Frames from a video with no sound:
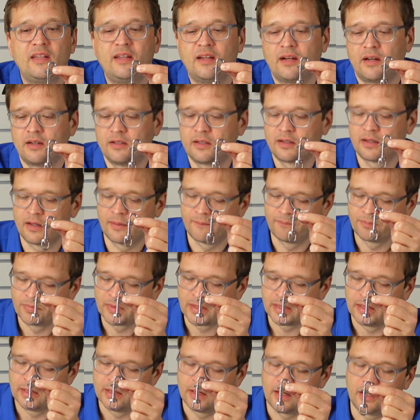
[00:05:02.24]
hier an der,
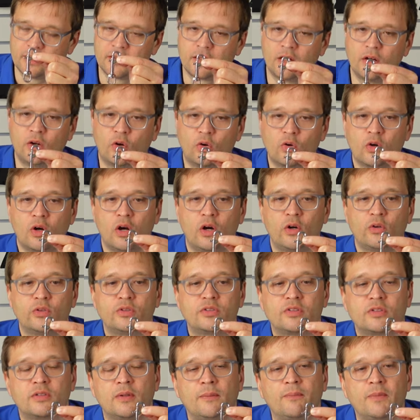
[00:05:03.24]
an der
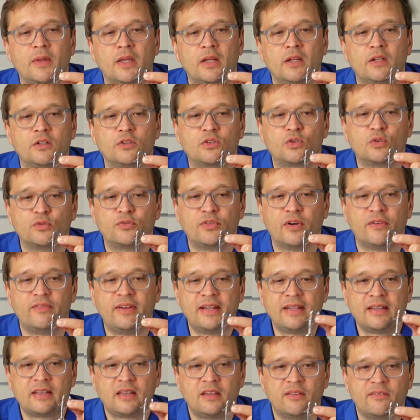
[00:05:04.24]
Longhouse zu
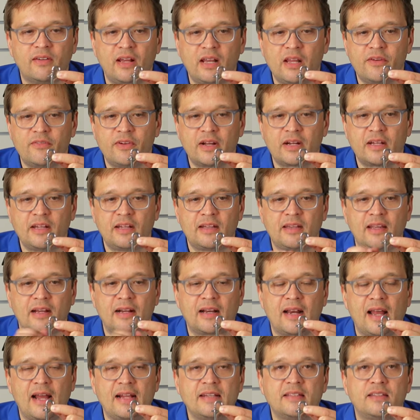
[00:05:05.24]
verwenden, weil er wirklich der
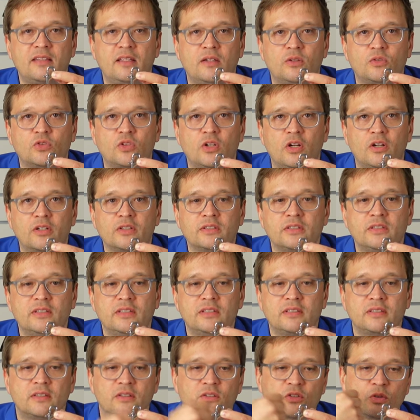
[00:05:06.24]
kleinste und schlankste
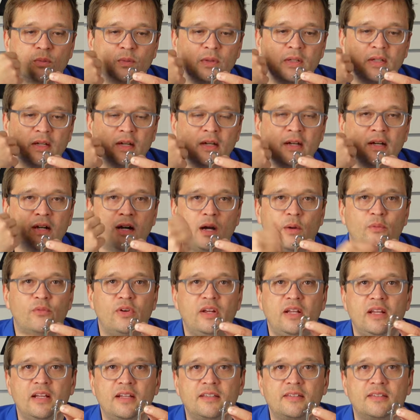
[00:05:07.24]
ist und somit am
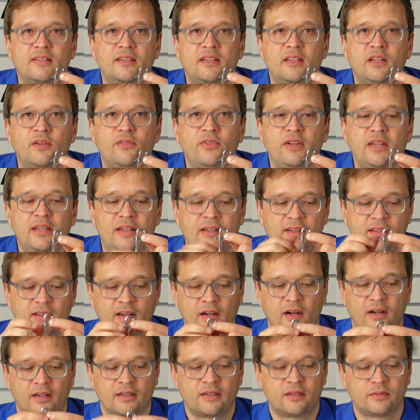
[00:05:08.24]
wenigsten Gewicht
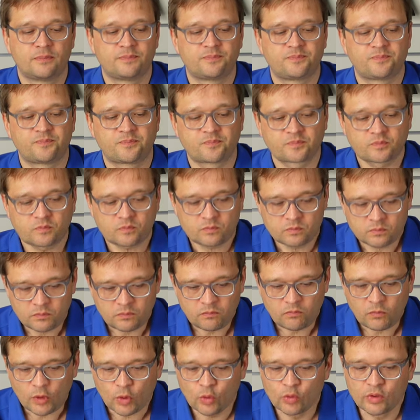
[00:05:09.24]
hier hat.
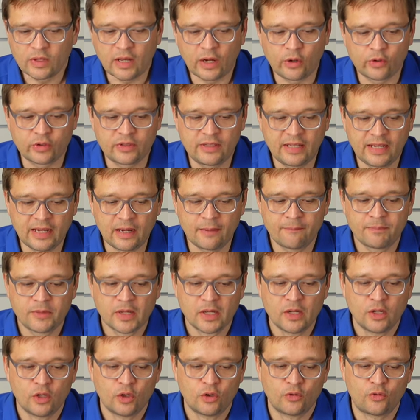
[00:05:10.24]
Und auch der
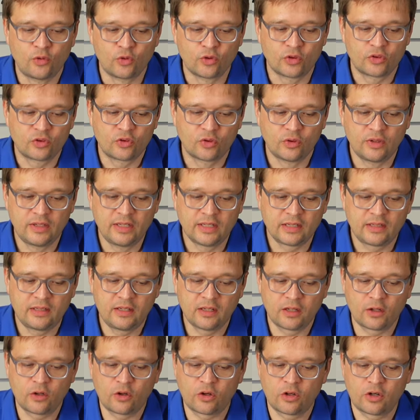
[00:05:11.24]
funktioniert
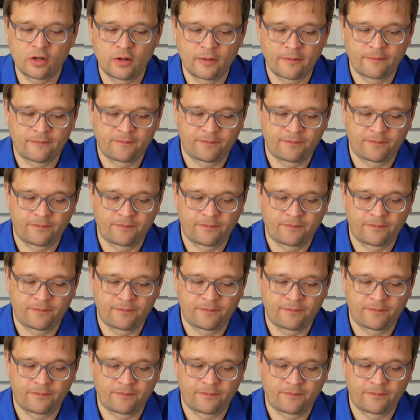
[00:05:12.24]
hier noch